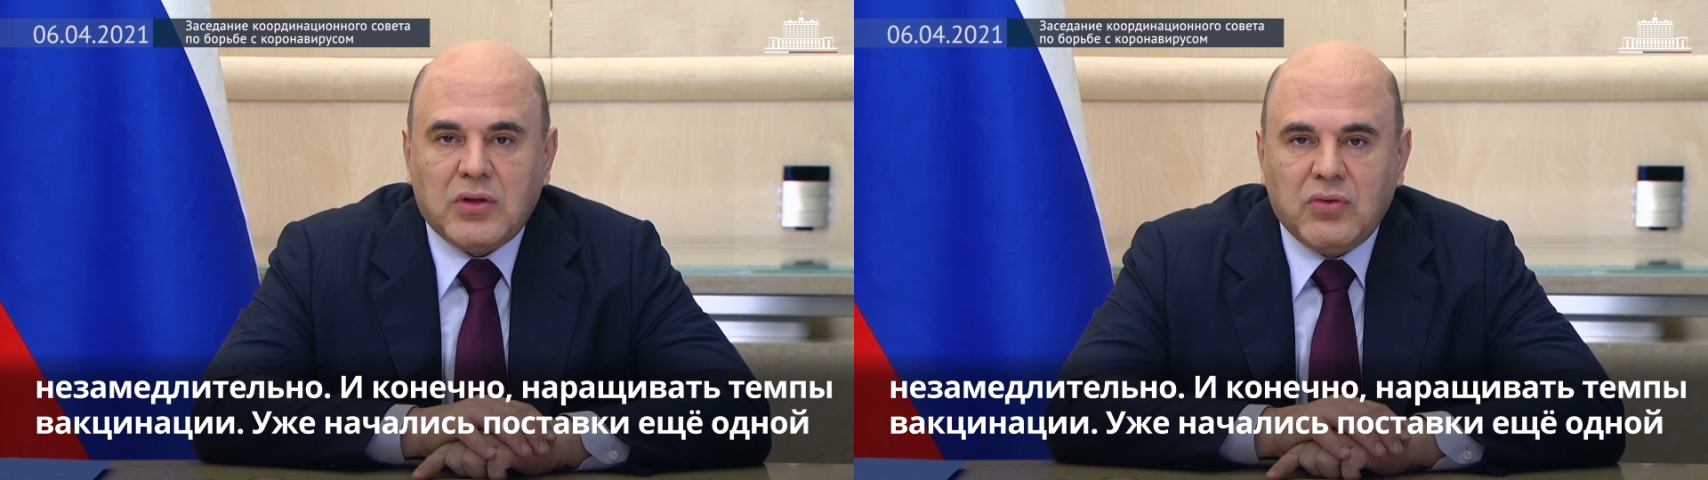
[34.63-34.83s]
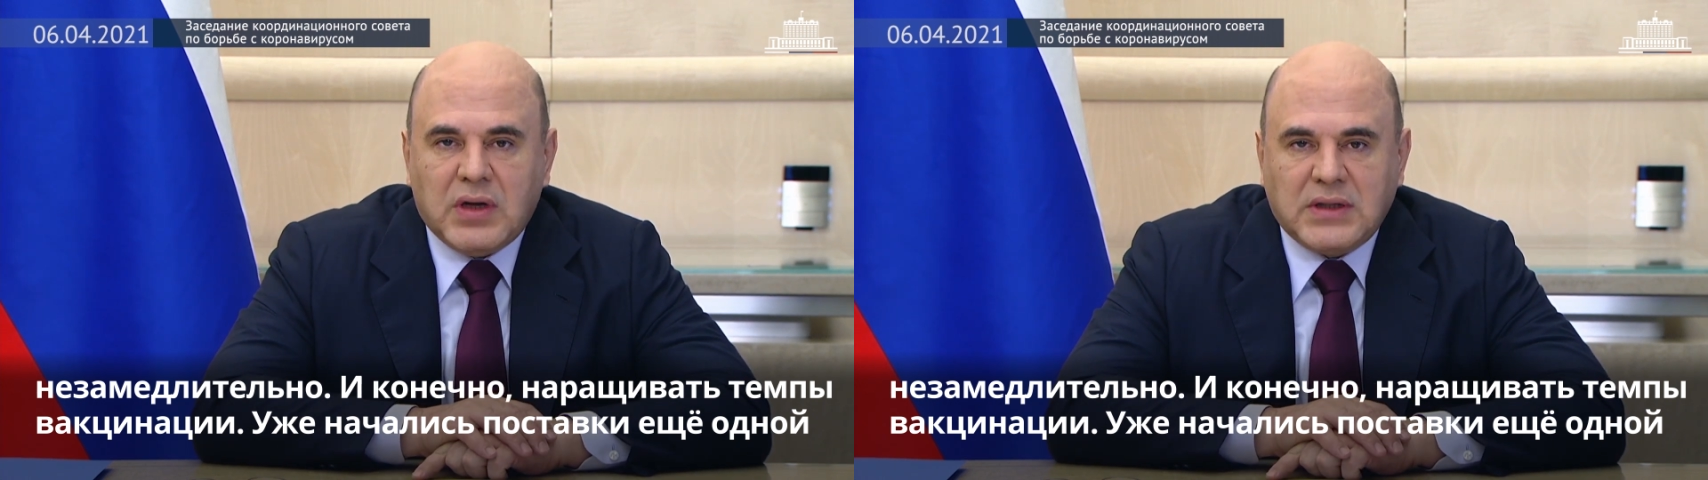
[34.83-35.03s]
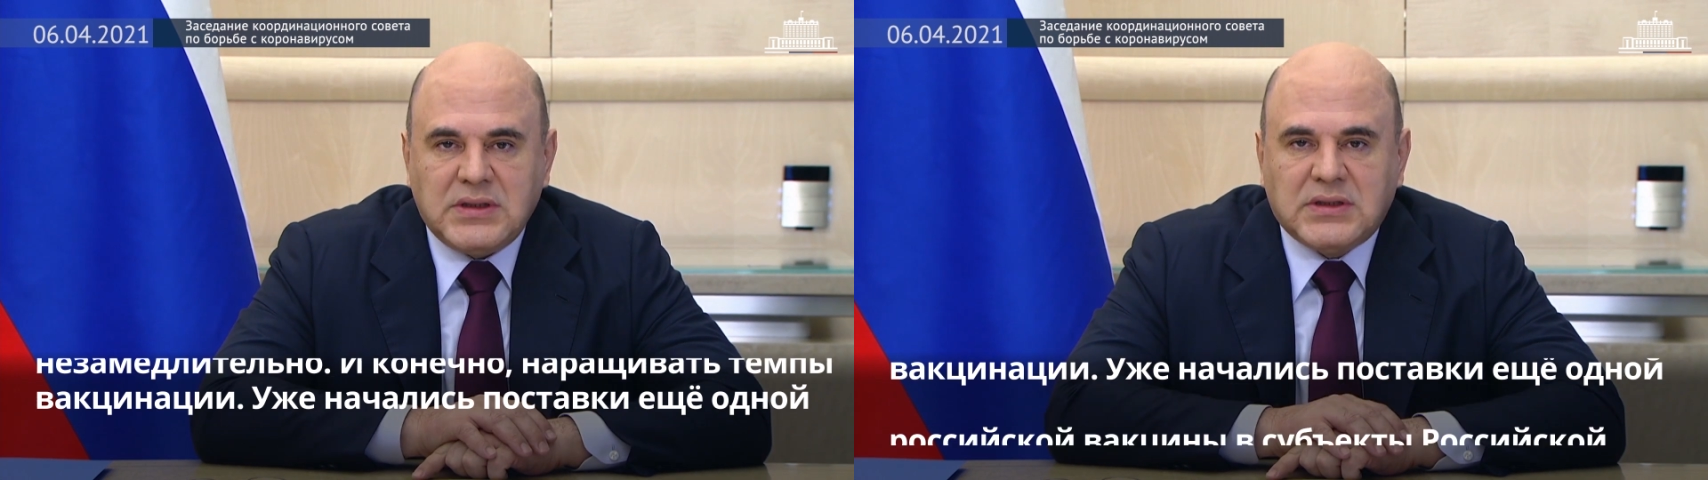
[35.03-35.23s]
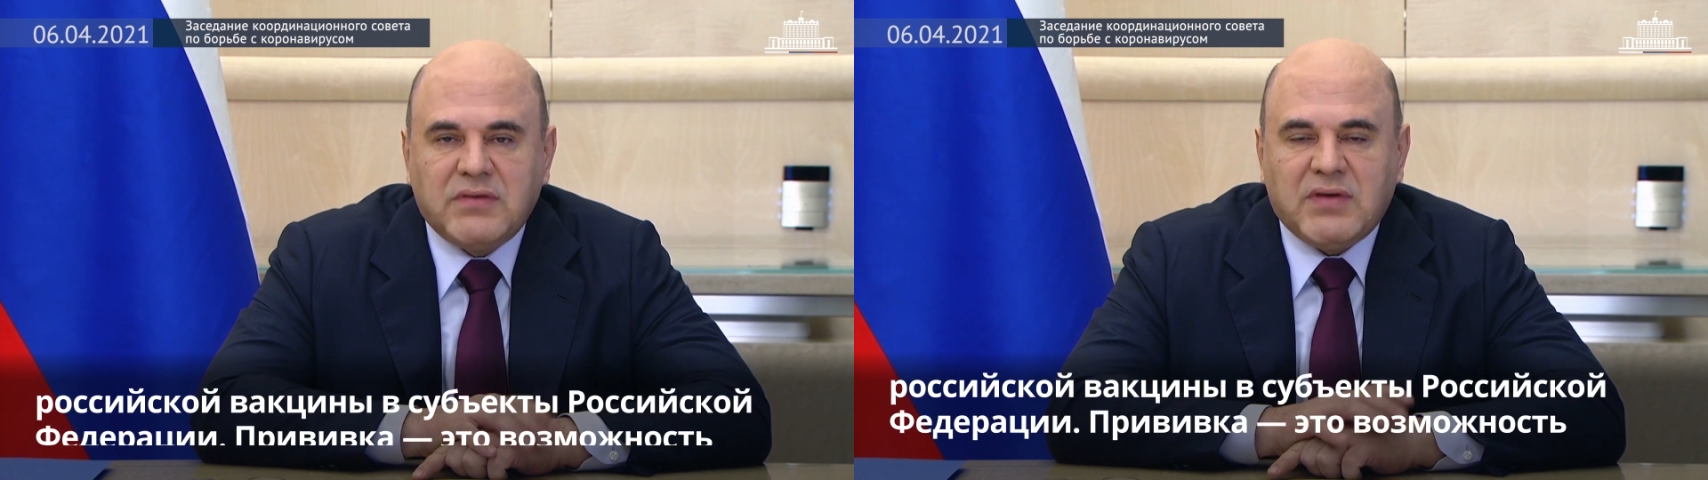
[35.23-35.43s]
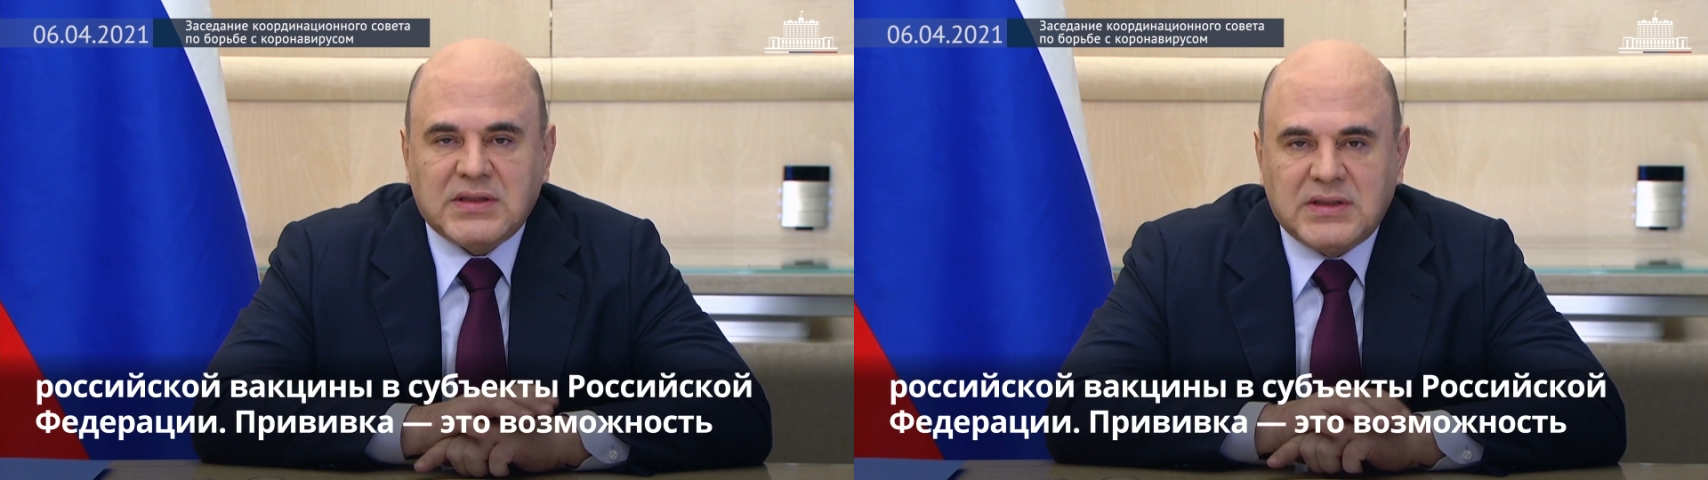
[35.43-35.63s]
одной
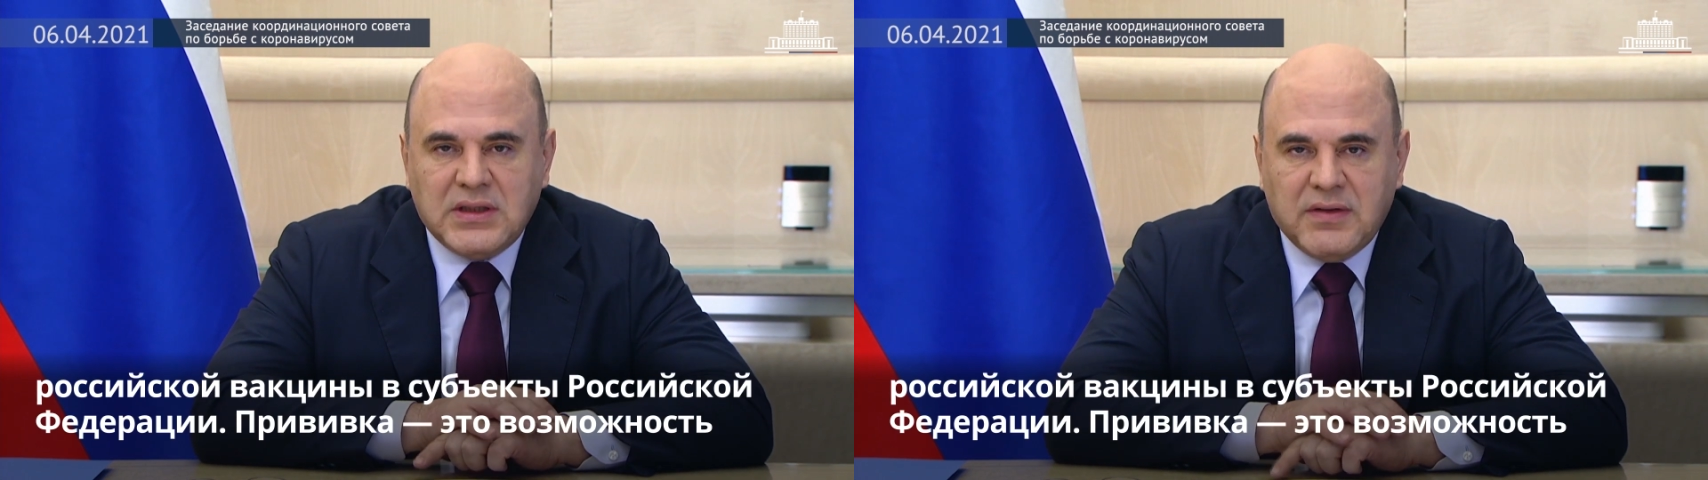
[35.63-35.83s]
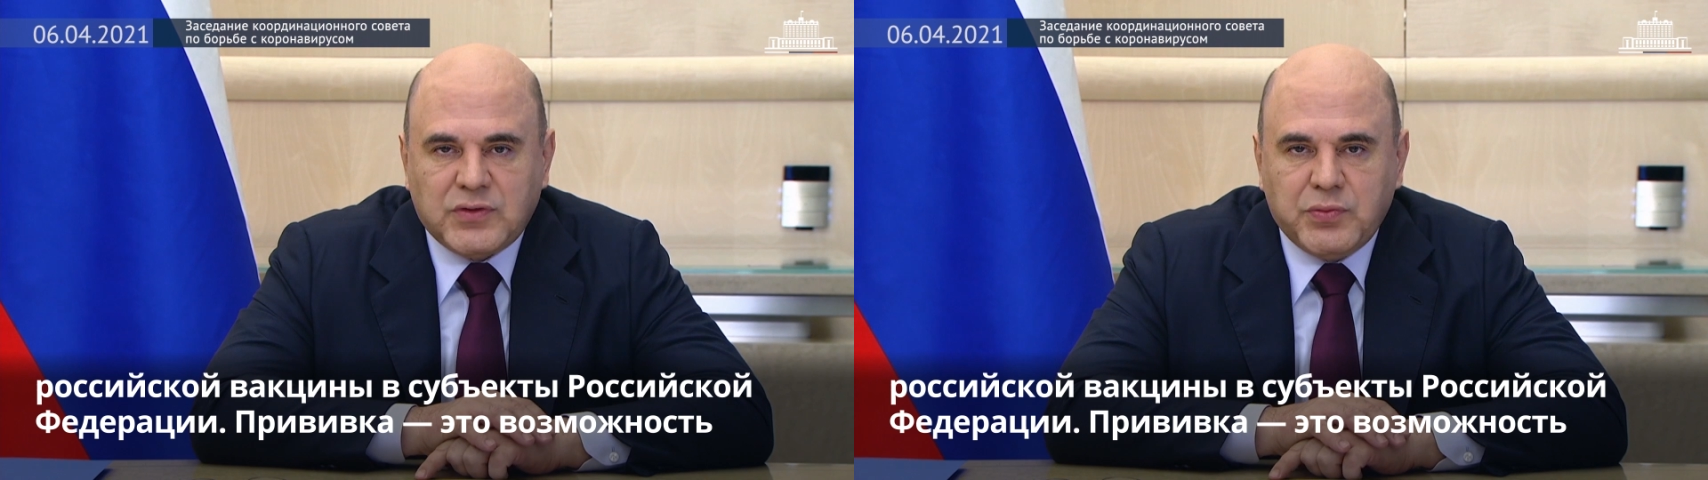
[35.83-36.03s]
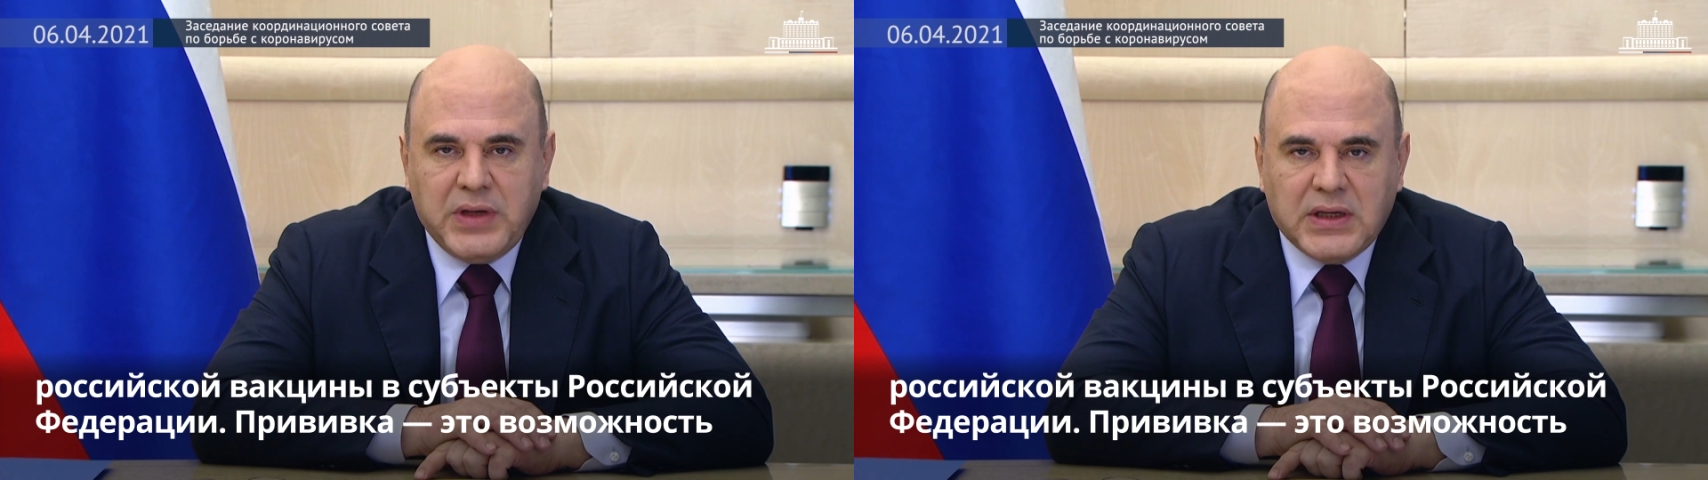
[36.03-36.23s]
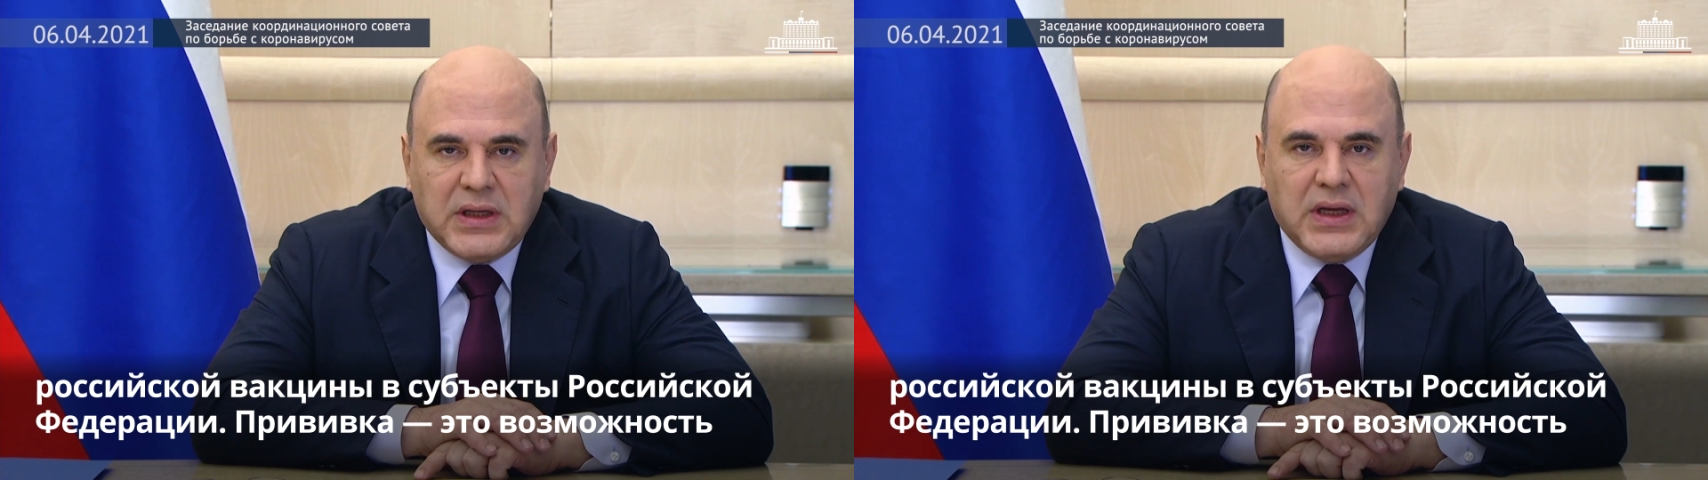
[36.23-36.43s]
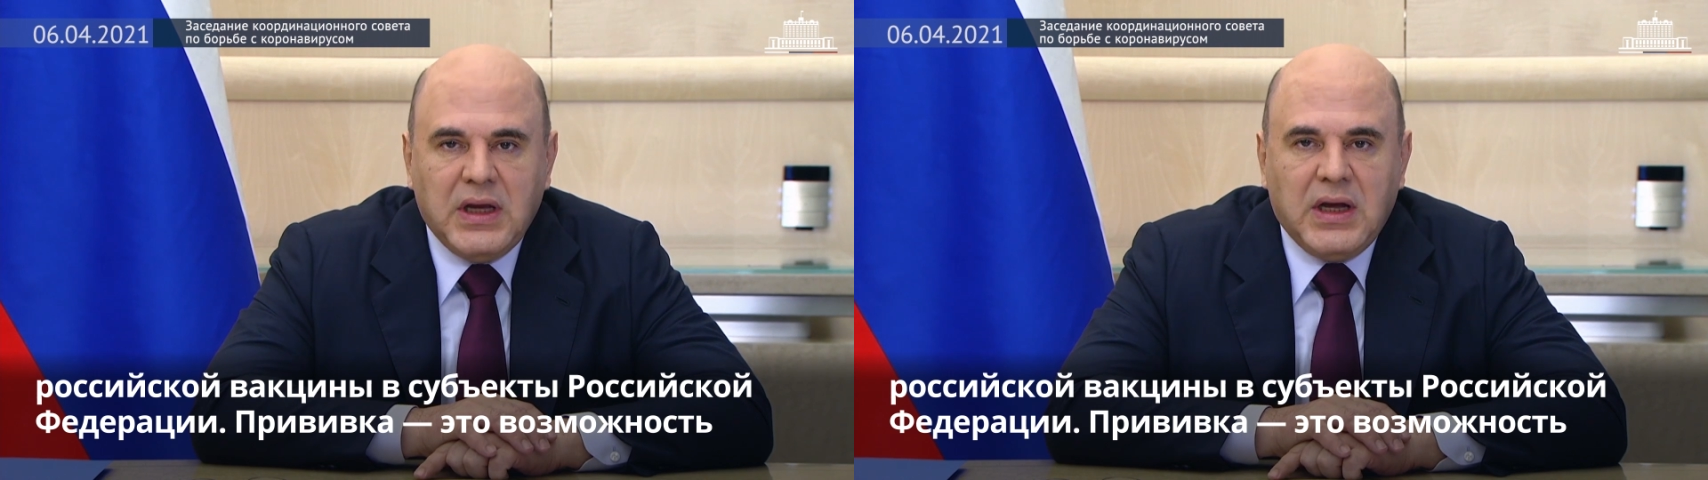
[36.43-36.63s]
российской вакцины в
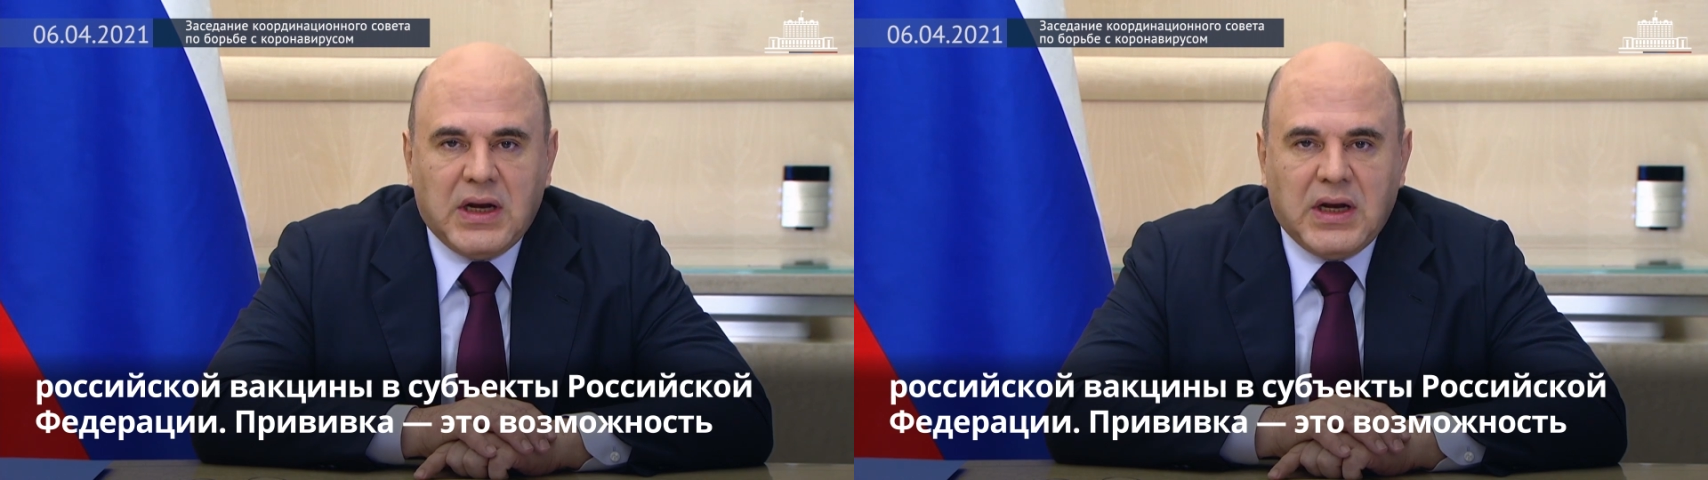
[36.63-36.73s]
субъекты